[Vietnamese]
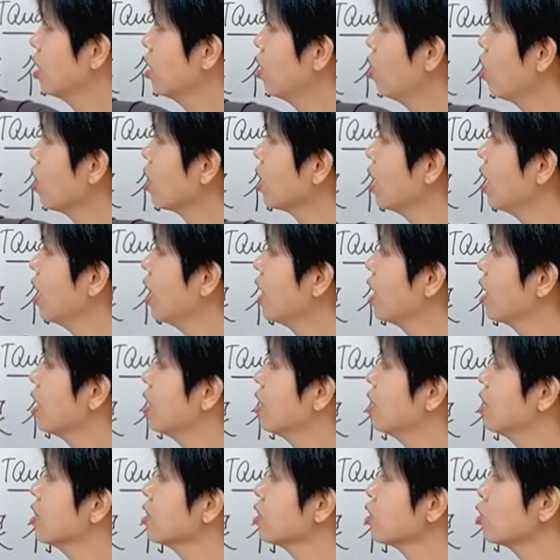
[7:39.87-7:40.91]
Hoặc
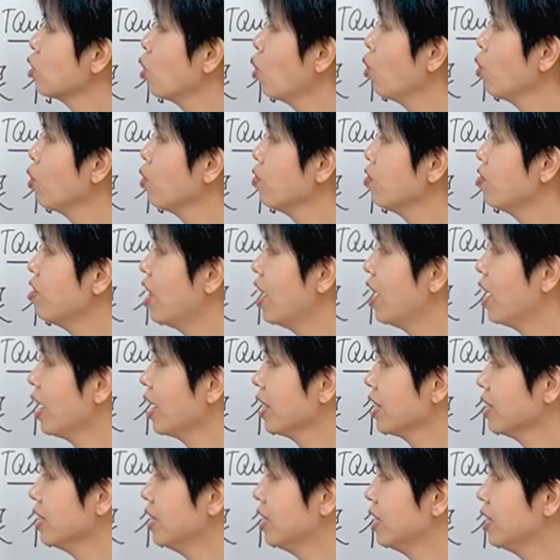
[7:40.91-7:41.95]
là tôi và
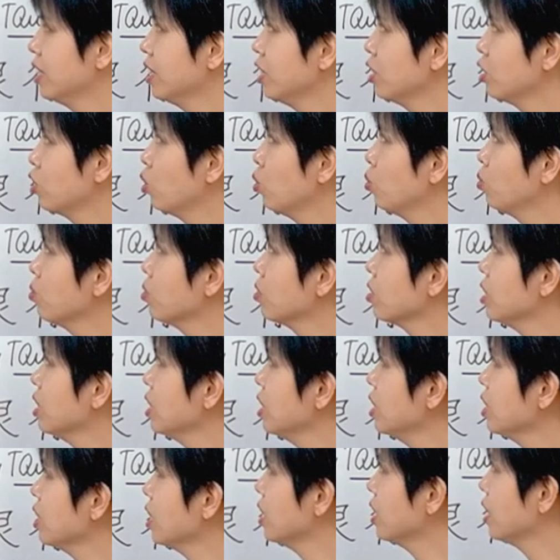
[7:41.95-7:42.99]
anh ấy cùng
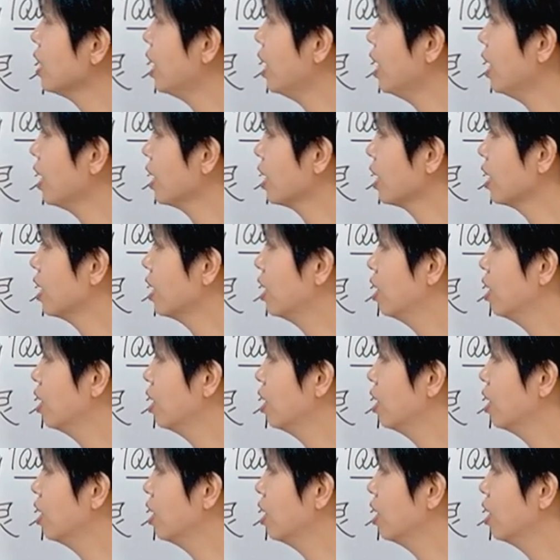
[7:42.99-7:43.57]
đi ngân hàng.